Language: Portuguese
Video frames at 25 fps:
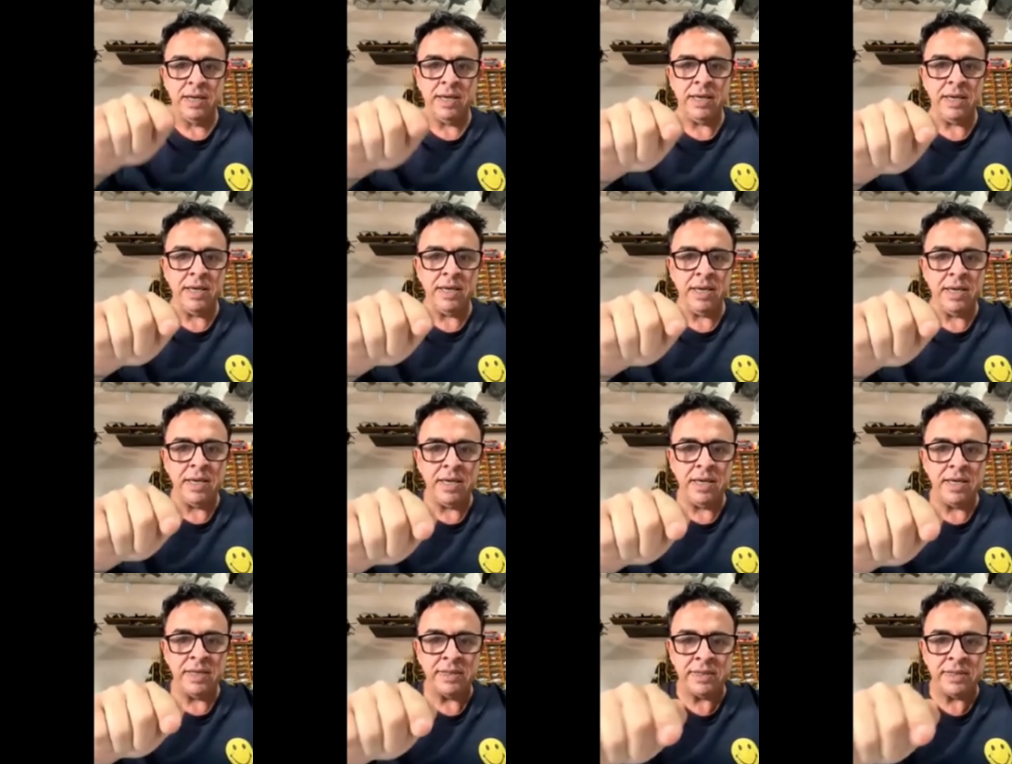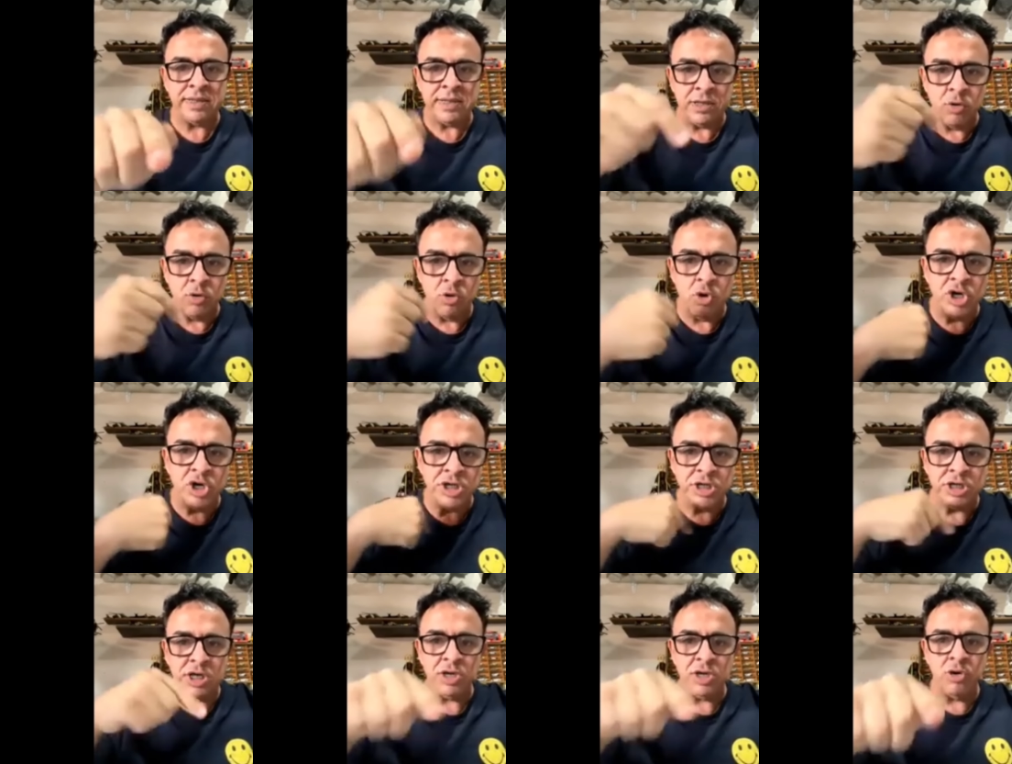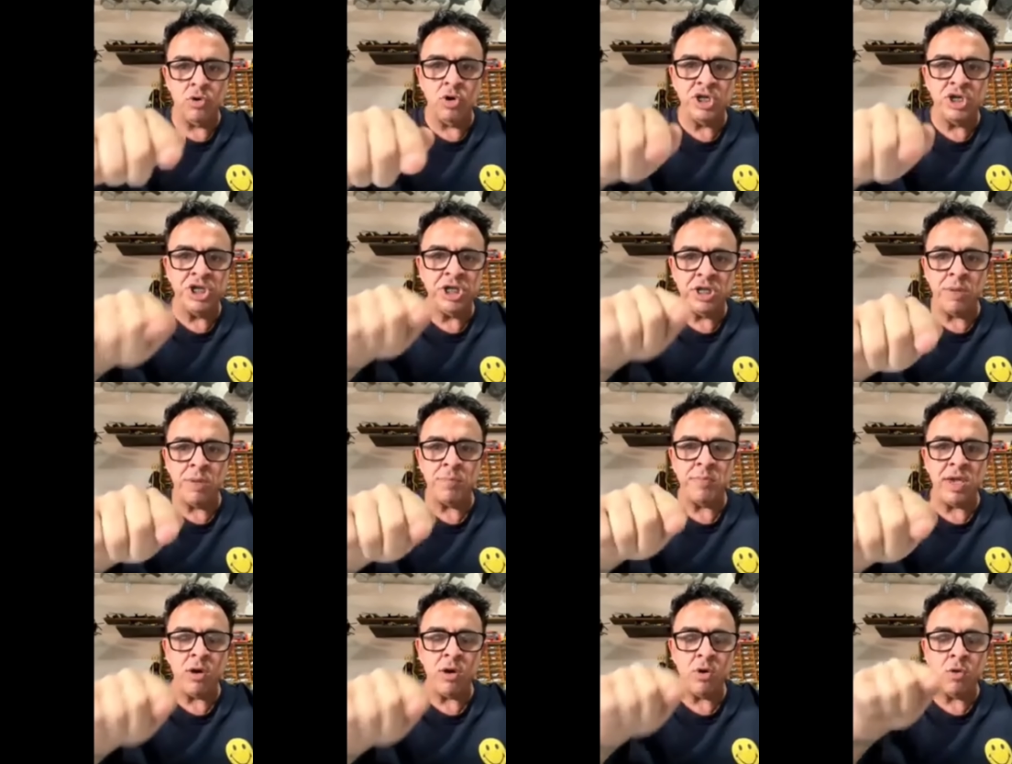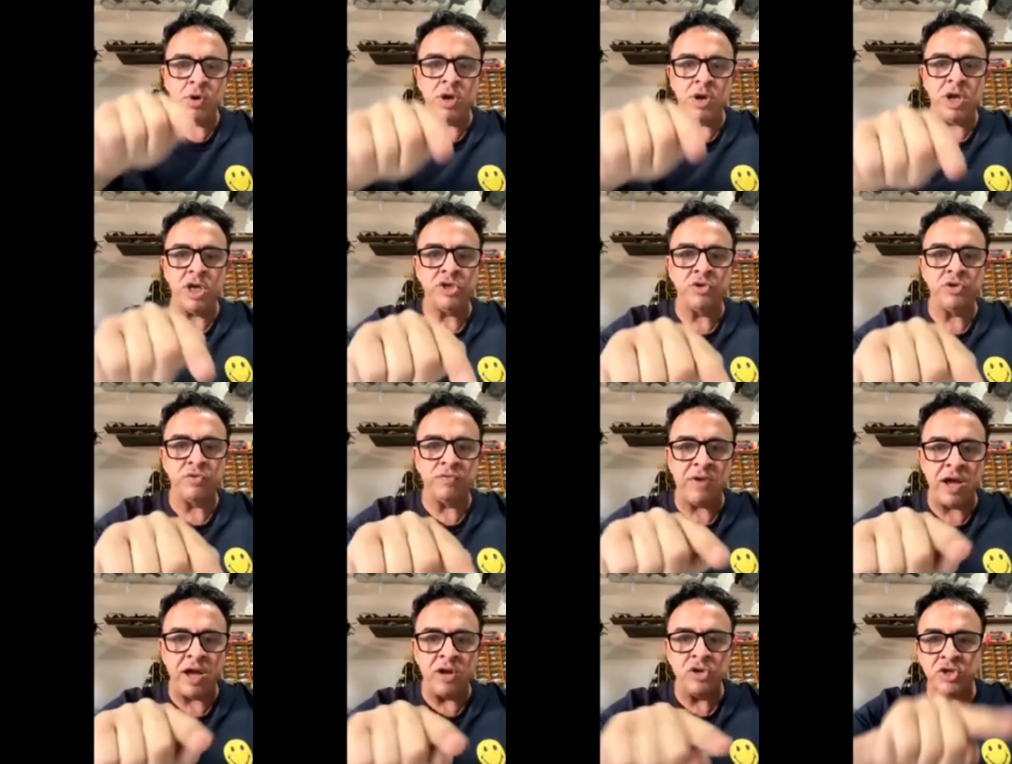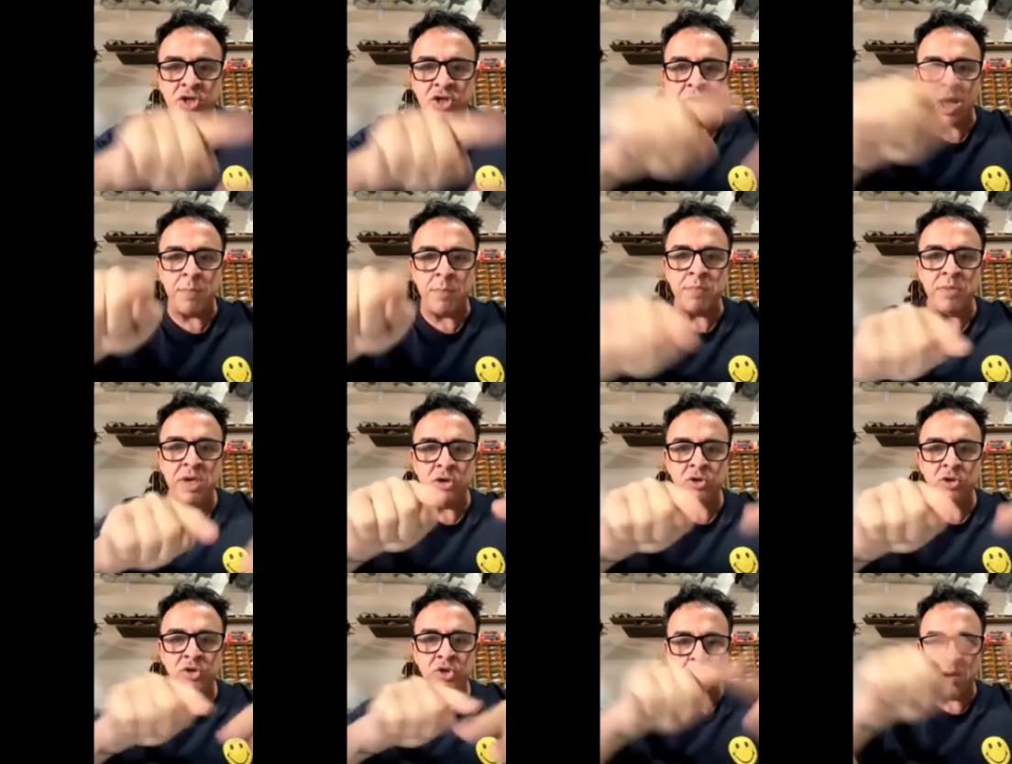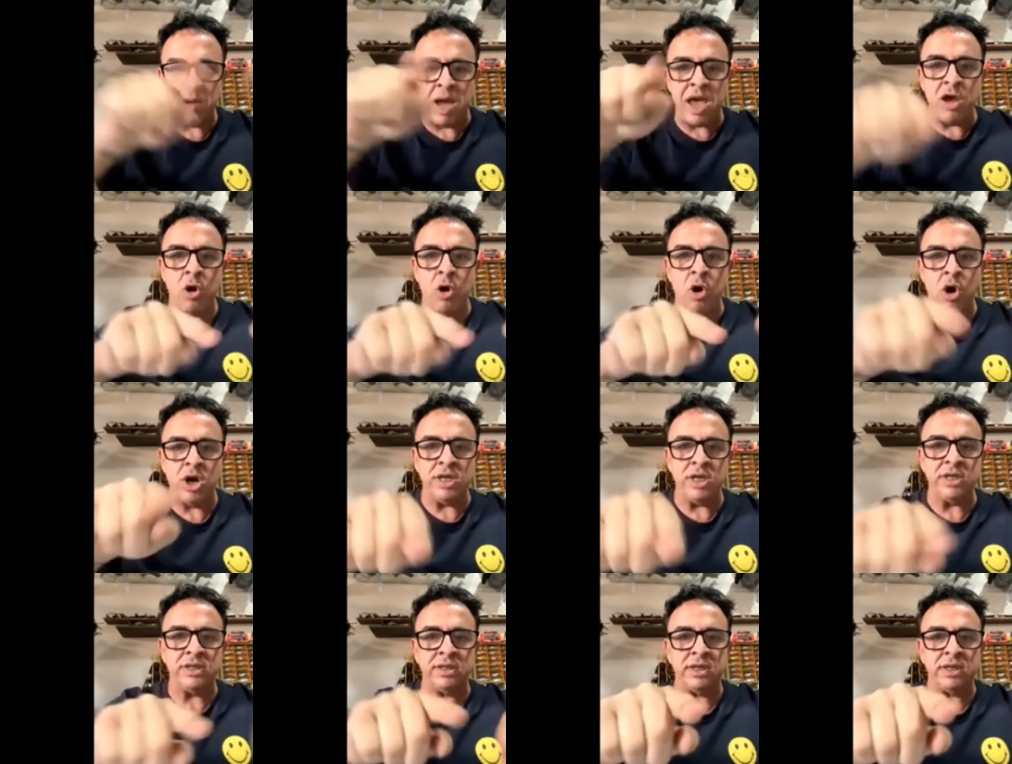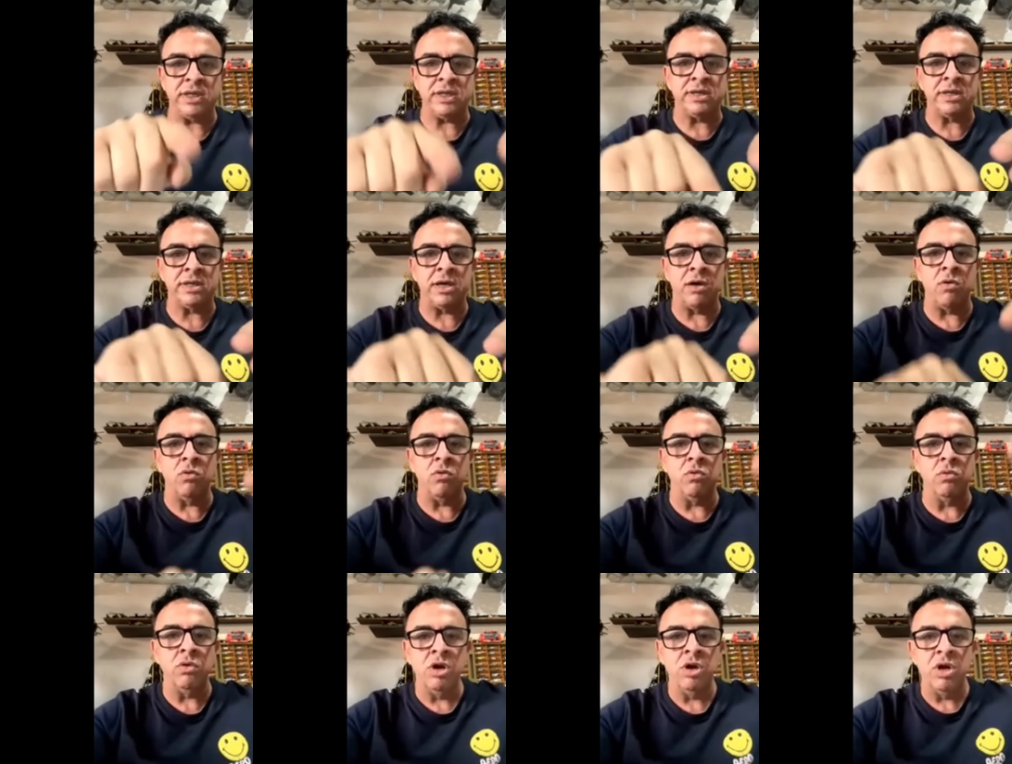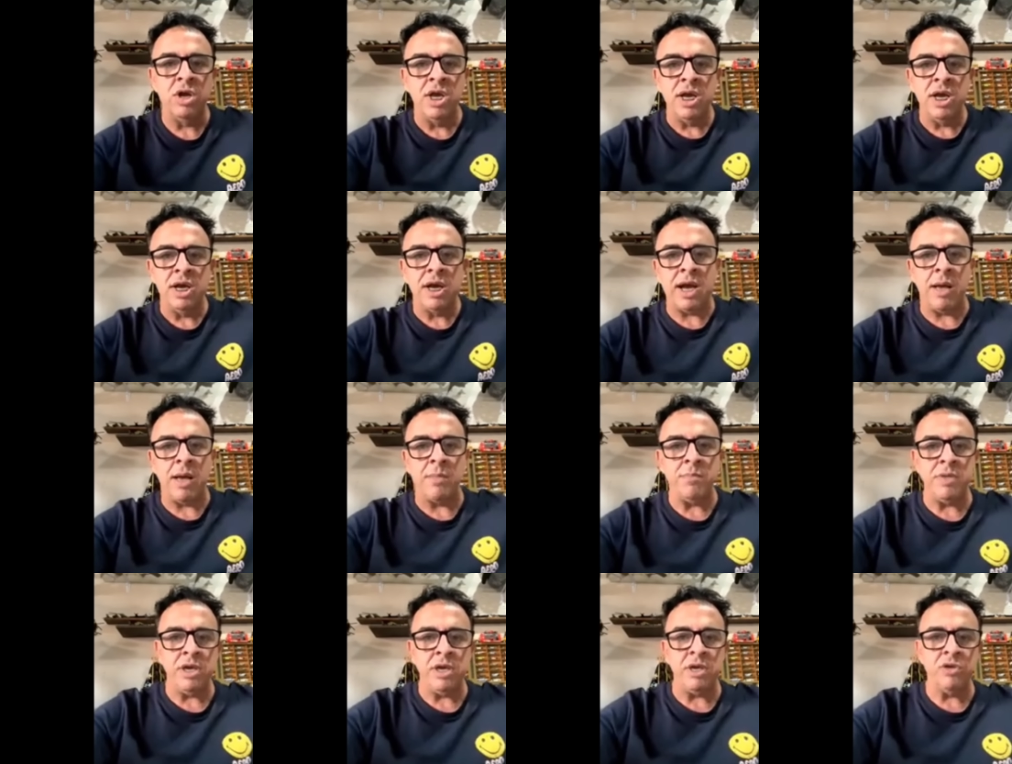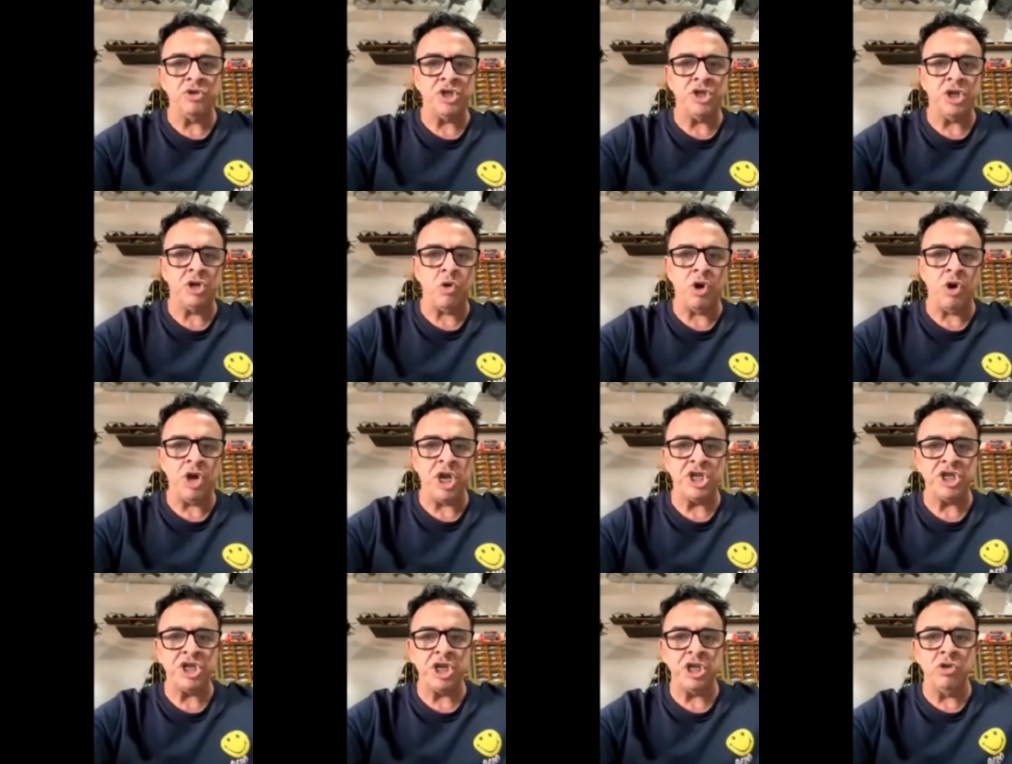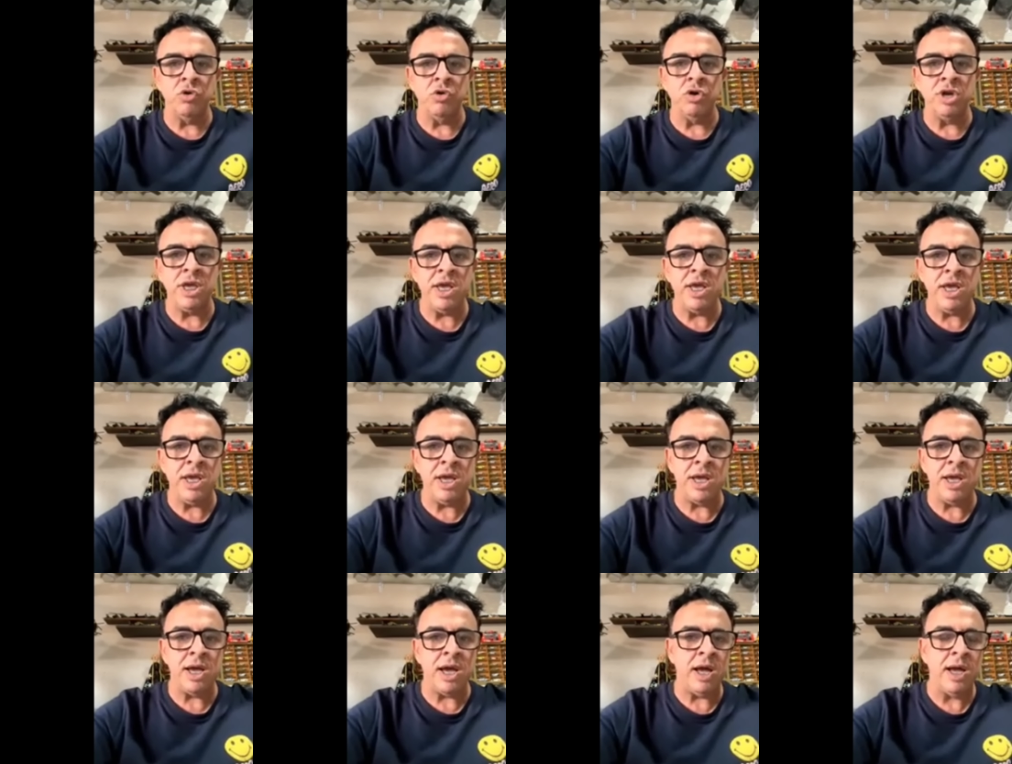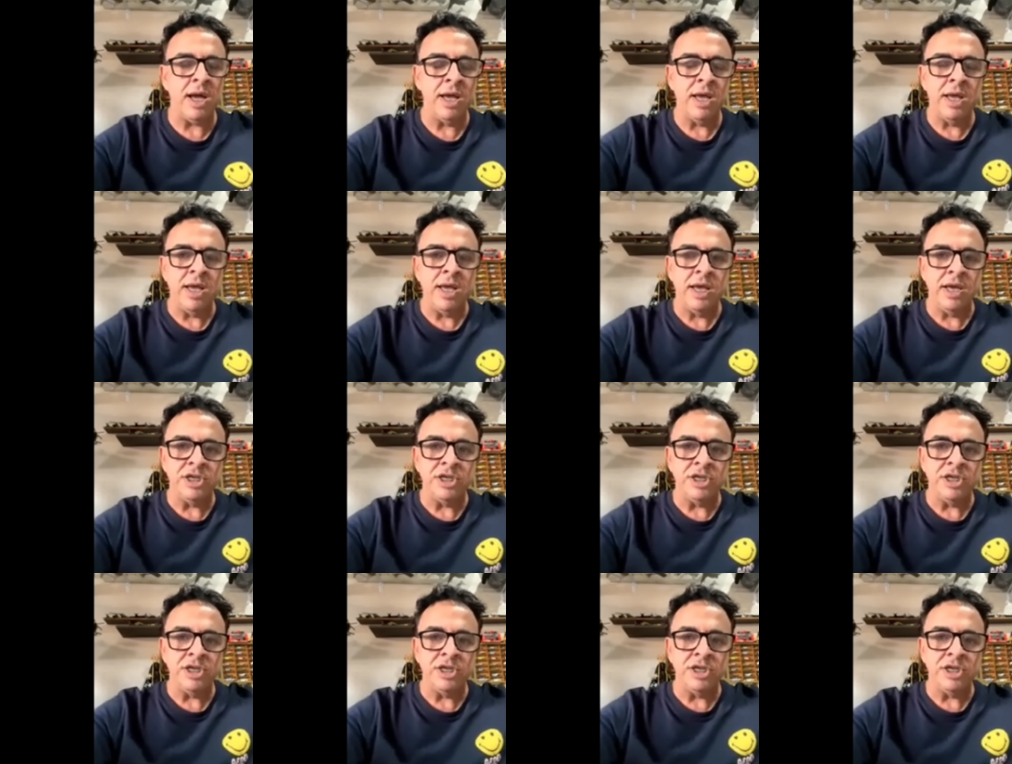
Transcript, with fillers: e, se hoje, e hoje também eu conheço vários caminhos maiores, que são caminhos de corregedoria,